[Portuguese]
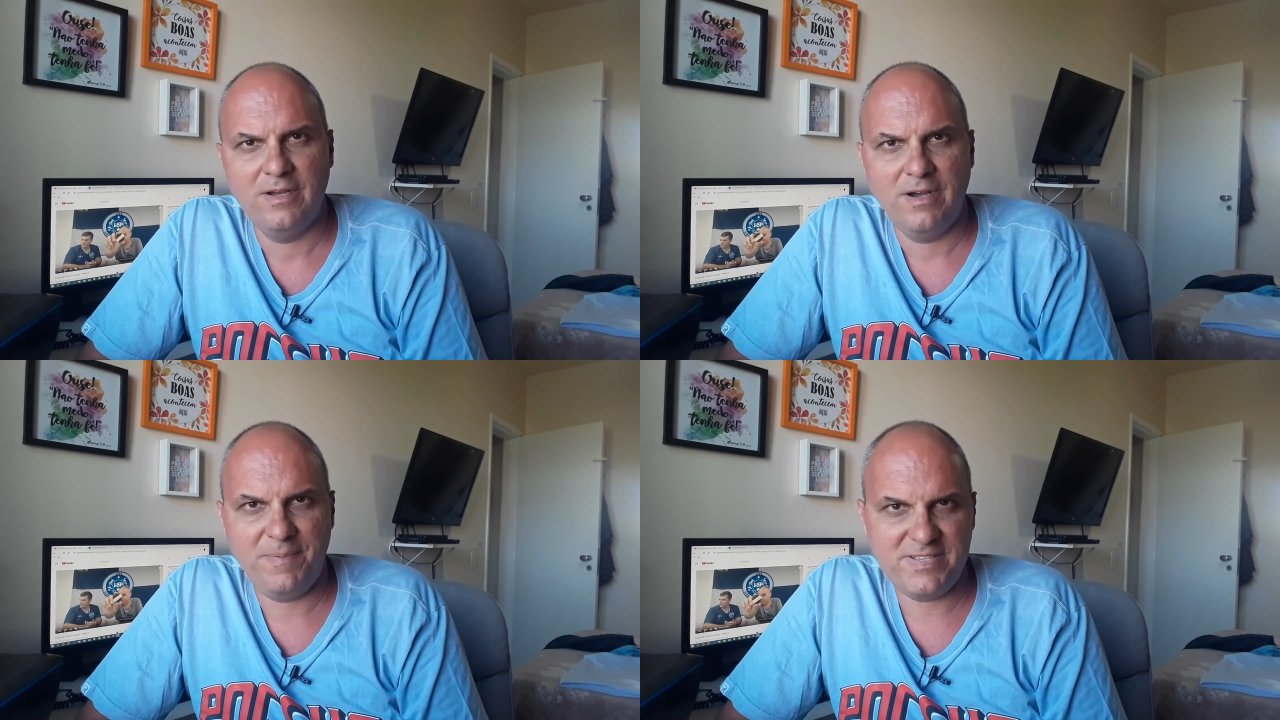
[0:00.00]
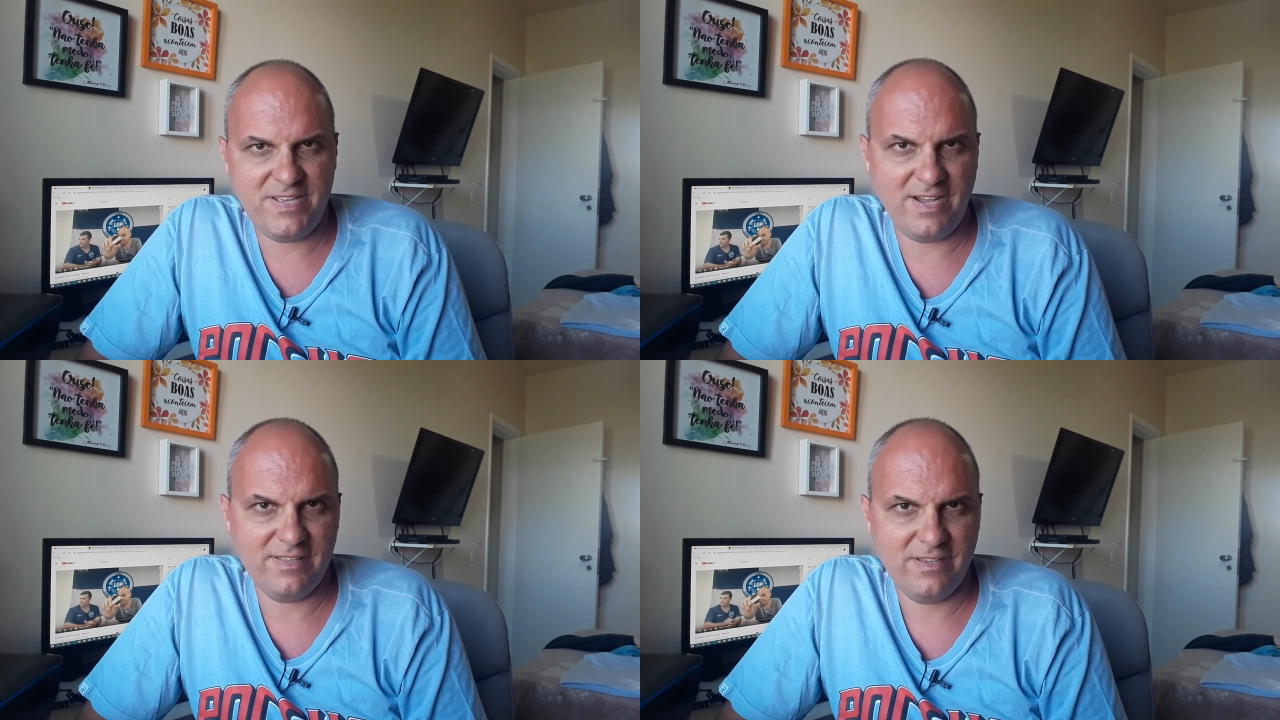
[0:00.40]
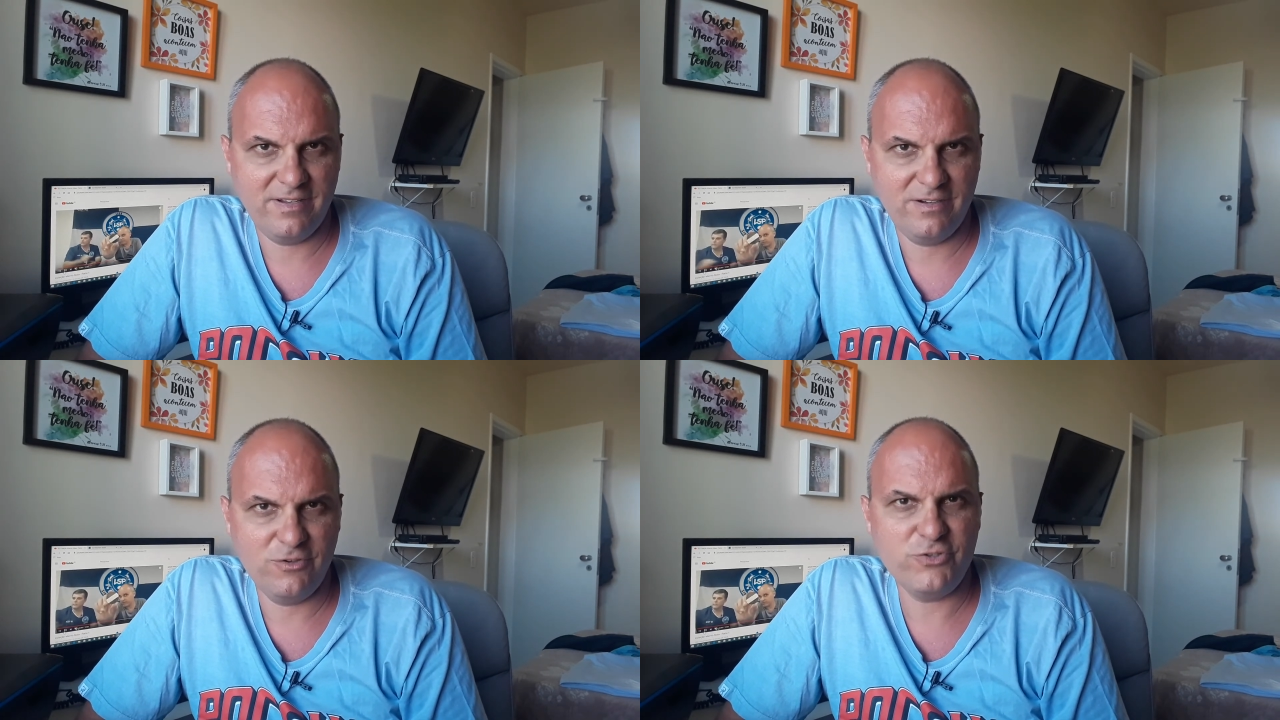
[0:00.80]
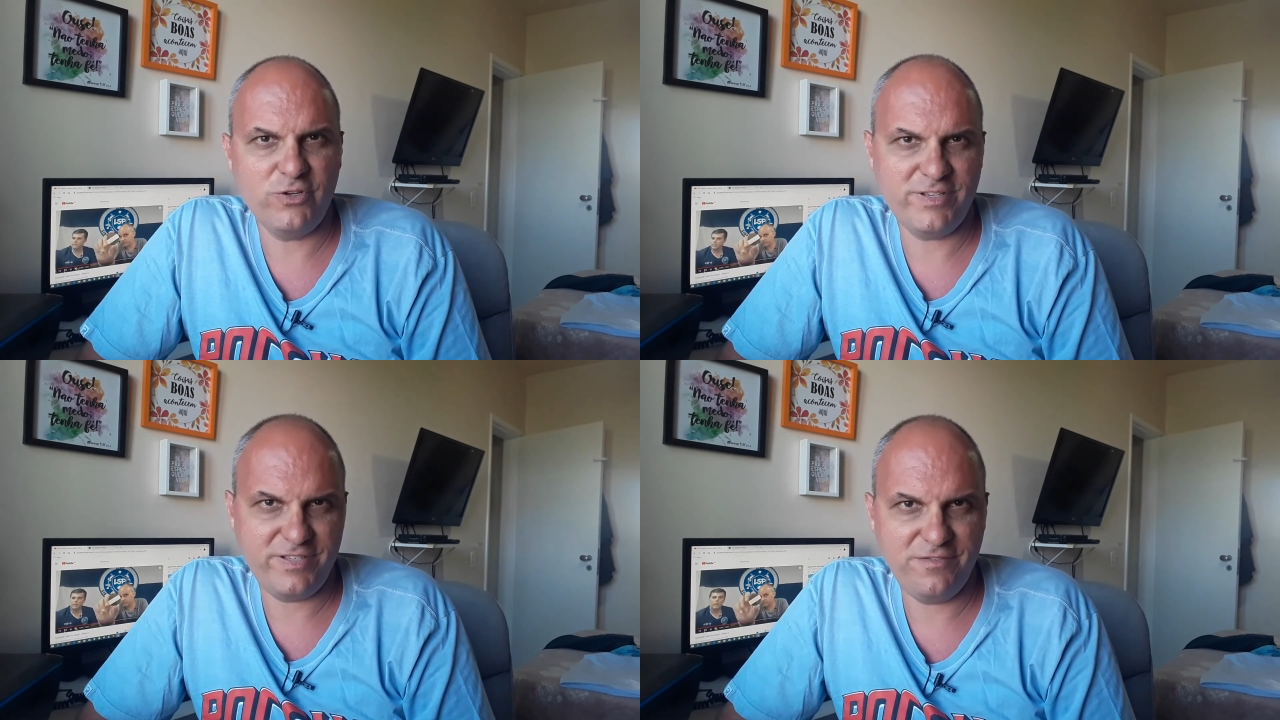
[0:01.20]
Rapaziada,
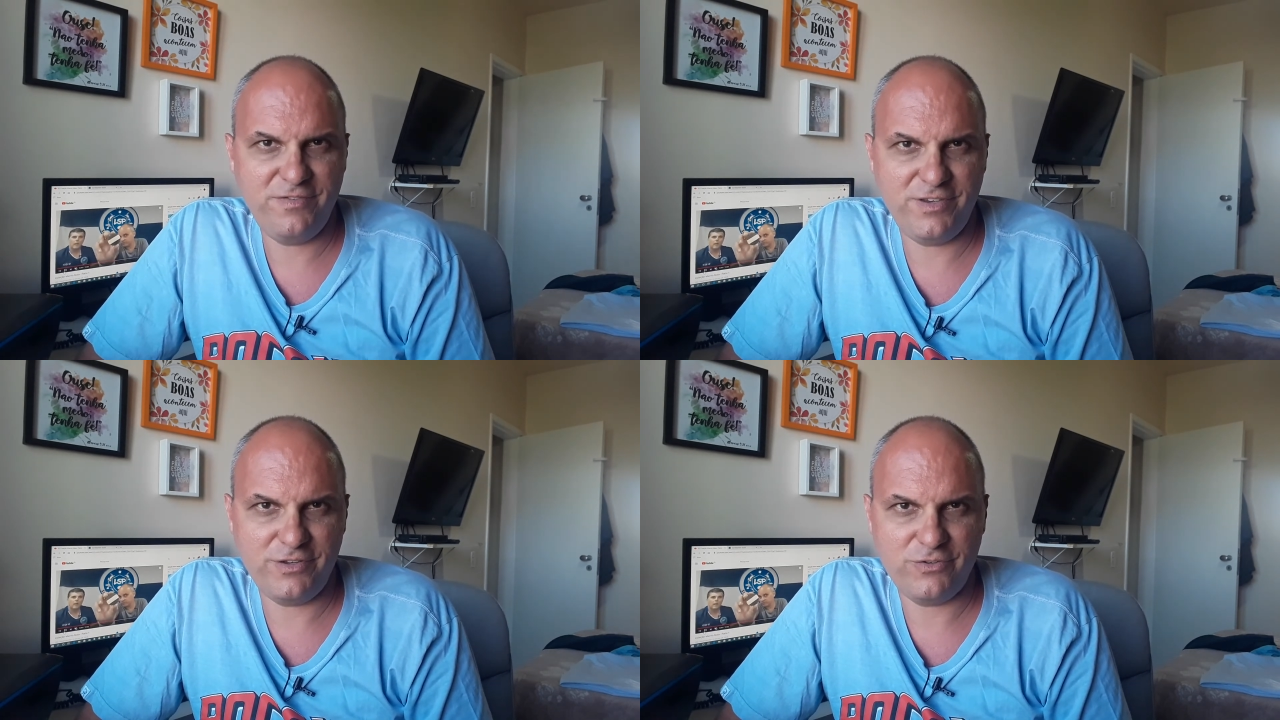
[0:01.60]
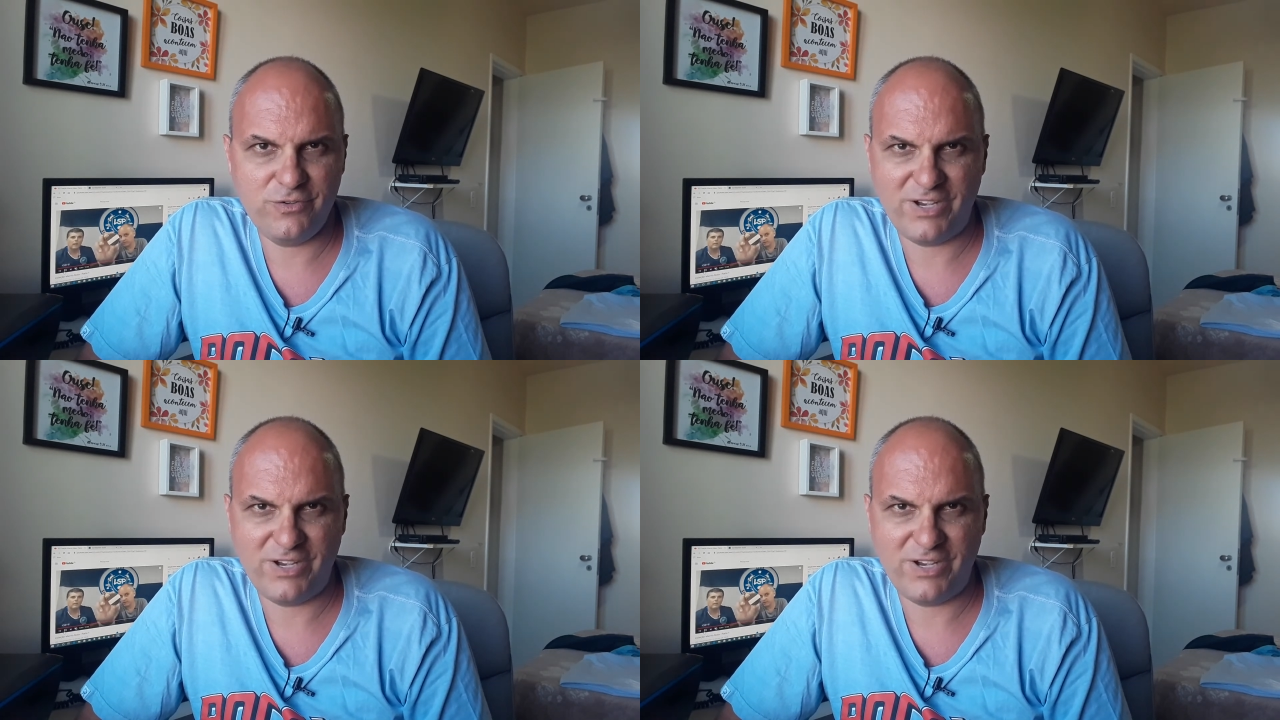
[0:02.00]
gostou desse vídeo?